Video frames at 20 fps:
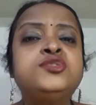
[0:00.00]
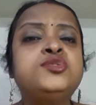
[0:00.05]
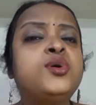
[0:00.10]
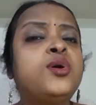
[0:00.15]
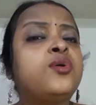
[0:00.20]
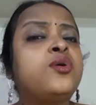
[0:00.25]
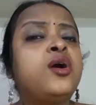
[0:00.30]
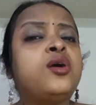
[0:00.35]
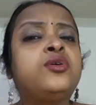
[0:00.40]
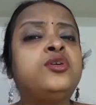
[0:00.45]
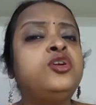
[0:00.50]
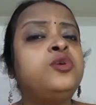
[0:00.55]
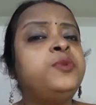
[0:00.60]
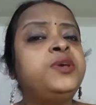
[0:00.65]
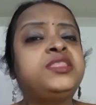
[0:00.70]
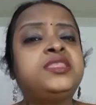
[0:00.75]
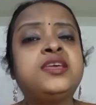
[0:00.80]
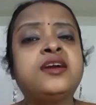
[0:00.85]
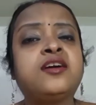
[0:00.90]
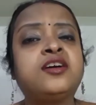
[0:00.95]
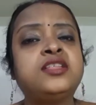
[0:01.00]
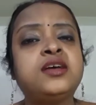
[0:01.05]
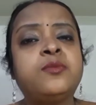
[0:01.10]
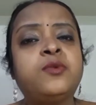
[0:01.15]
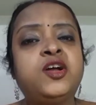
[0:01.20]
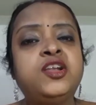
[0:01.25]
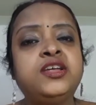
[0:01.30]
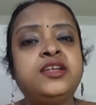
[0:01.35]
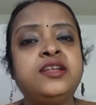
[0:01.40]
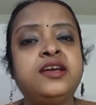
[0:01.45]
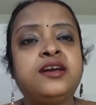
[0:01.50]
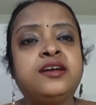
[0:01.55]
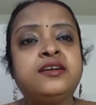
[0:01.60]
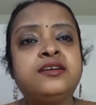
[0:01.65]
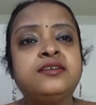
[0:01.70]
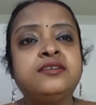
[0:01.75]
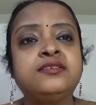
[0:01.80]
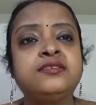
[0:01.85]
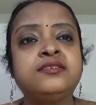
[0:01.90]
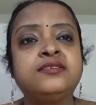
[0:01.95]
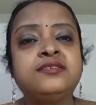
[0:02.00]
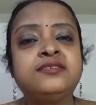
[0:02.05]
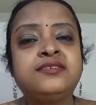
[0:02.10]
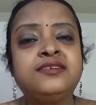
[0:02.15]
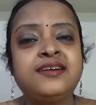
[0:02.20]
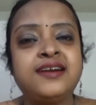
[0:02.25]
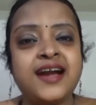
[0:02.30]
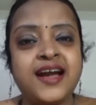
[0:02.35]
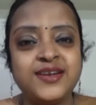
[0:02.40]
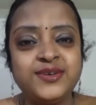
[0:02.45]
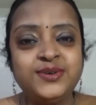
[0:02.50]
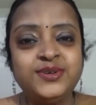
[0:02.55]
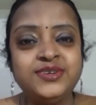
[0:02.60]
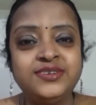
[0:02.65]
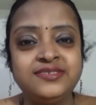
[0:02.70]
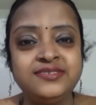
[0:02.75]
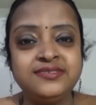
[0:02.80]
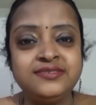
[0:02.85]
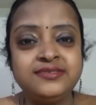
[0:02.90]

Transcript: চোখ কখনো মিথ্যে কথা বলে না কারণ